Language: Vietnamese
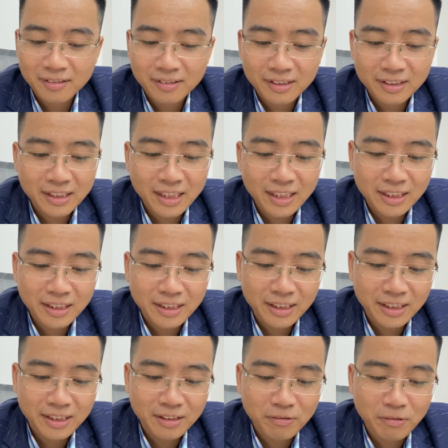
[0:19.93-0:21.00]
Thực ra
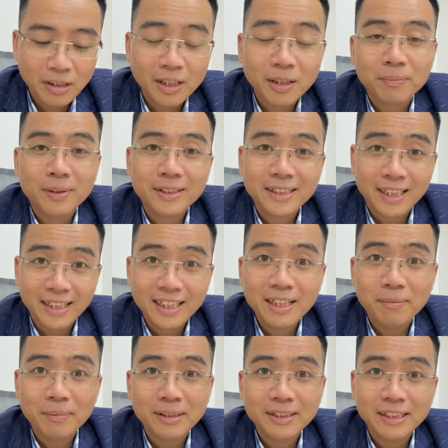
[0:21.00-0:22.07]
thì Hòa lập để trải
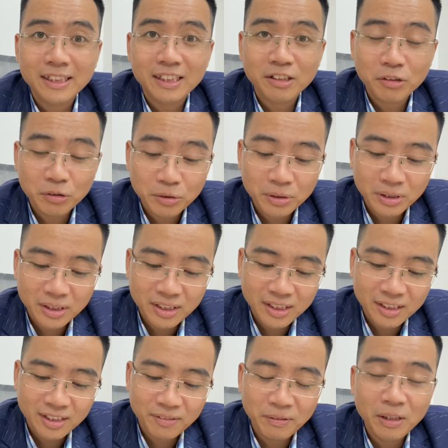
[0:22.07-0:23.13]
nghiệm là chính thôi
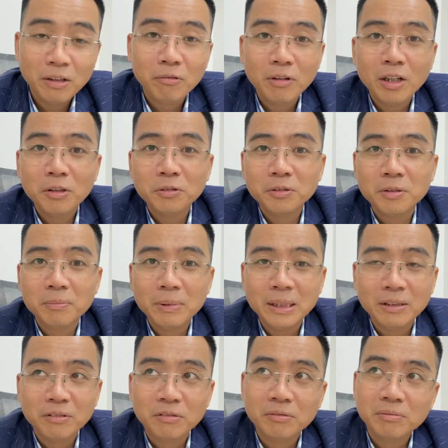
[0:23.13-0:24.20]
Vì lâu lâu
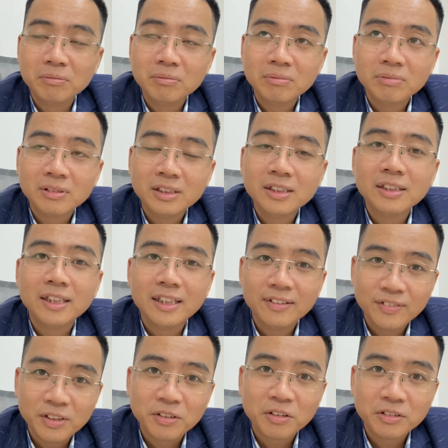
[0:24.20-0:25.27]
mình cũng chưa đến
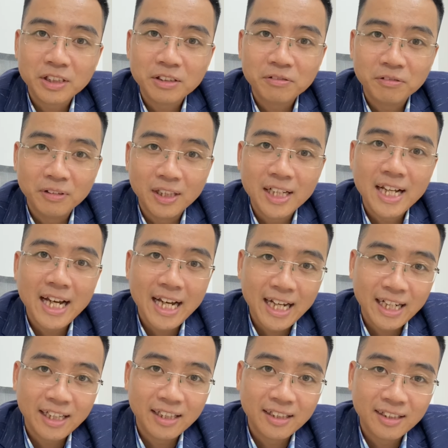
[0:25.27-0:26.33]
phòng giao dịch của ngân
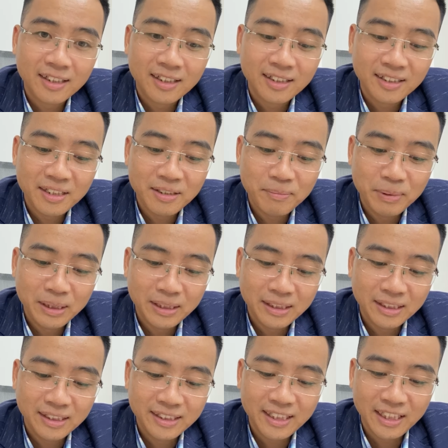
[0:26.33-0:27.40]
hàng Để
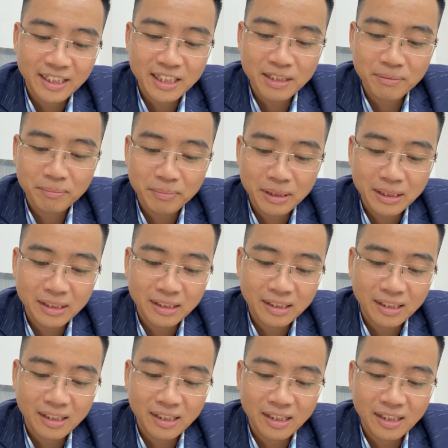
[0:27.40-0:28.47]
mình trải nghiệm, mình
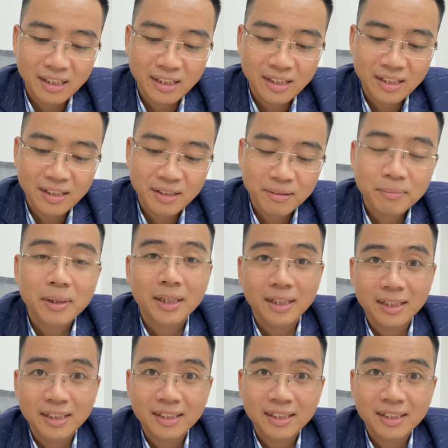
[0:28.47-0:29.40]
à, mở